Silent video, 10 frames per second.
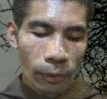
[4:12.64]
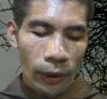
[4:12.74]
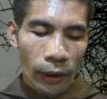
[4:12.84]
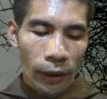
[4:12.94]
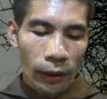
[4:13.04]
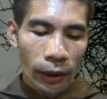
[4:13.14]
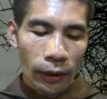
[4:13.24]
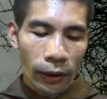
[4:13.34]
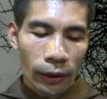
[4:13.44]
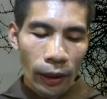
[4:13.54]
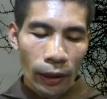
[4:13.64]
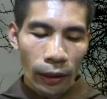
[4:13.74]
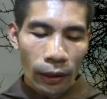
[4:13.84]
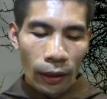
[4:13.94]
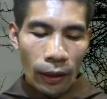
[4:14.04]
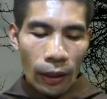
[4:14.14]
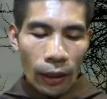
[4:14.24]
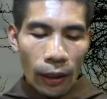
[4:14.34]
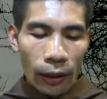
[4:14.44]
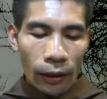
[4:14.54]
mengingatkan kita
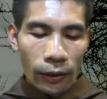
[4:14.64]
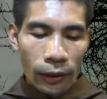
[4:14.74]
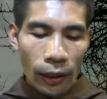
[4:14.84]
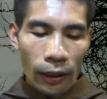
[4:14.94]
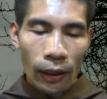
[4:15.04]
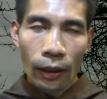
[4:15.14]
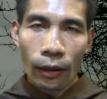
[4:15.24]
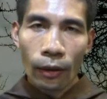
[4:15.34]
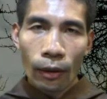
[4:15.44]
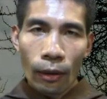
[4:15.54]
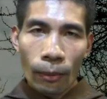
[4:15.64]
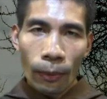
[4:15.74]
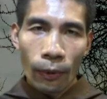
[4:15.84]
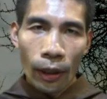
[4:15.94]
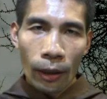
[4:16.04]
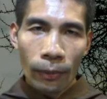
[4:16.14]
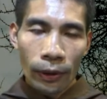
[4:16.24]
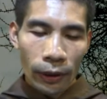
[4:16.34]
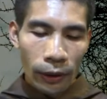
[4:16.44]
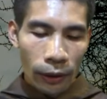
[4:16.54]
akan cara pola
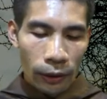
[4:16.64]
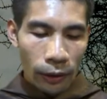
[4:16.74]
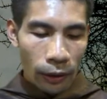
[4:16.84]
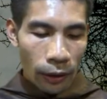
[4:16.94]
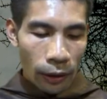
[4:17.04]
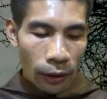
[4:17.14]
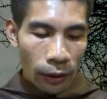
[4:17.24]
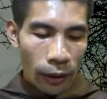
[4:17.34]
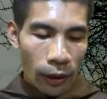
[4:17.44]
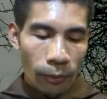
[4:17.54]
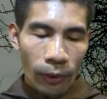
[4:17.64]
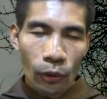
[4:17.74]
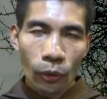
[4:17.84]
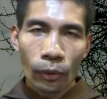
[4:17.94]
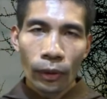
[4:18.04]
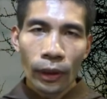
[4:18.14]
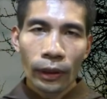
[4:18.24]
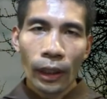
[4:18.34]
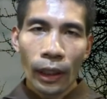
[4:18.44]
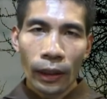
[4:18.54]
mendidik dengan bentuk
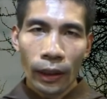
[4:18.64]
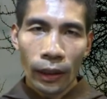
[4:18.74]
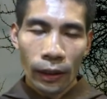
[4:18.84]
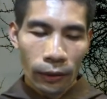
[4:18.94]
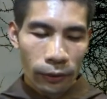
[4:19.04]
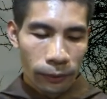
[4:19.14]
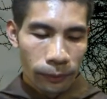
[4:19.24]
keteladanan.